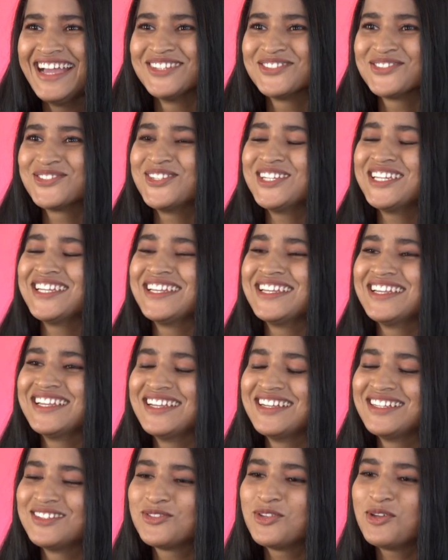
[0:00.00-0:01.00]
আসলে
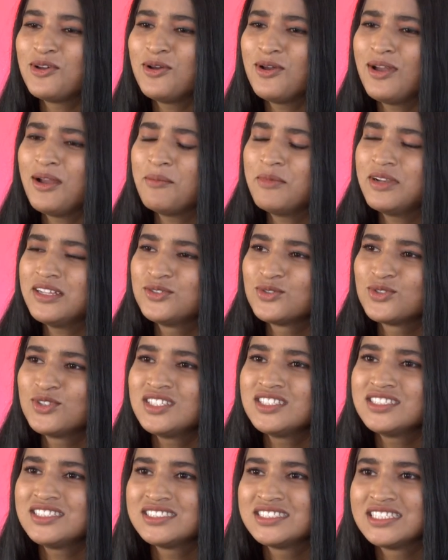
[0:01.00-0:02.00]
তো আমরা
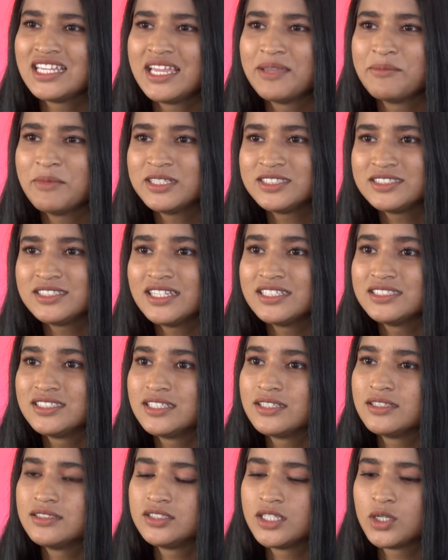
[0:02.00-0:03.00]
যদি এই ম্যাচটা
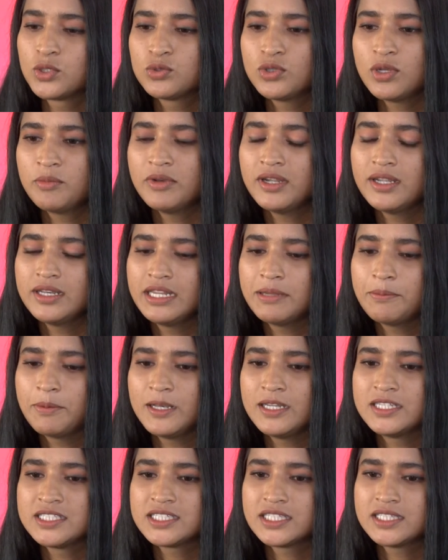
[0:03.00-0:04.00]
যেহেতু আমরা
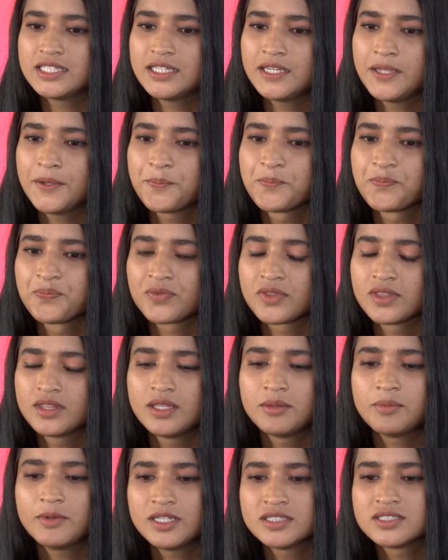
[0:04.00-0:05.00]
নেপালের সাথে
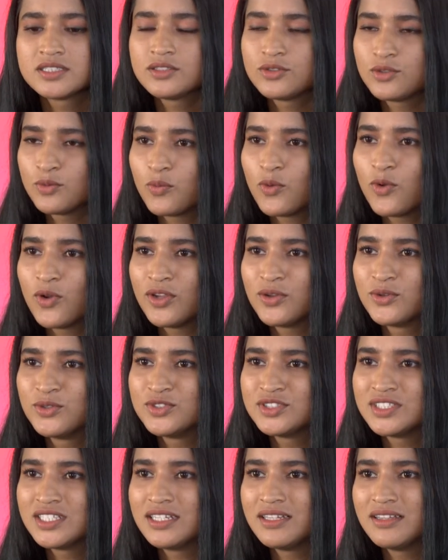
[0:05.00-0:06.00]
নেপালের সাথে তো পরে
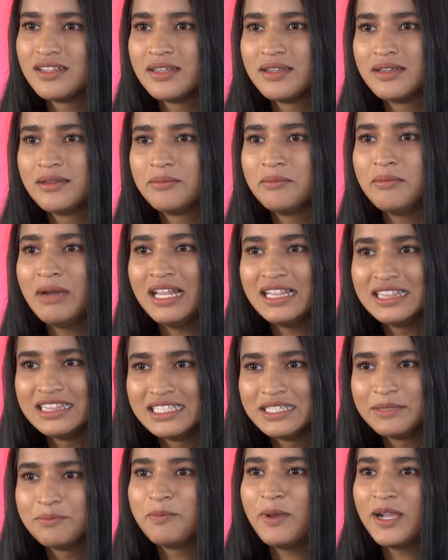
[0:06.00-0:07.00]
হয়েছে
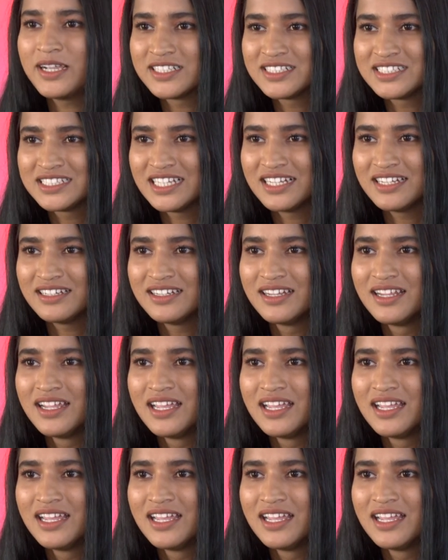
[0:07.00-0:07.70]
মালদ্বীপ পাকিস্তান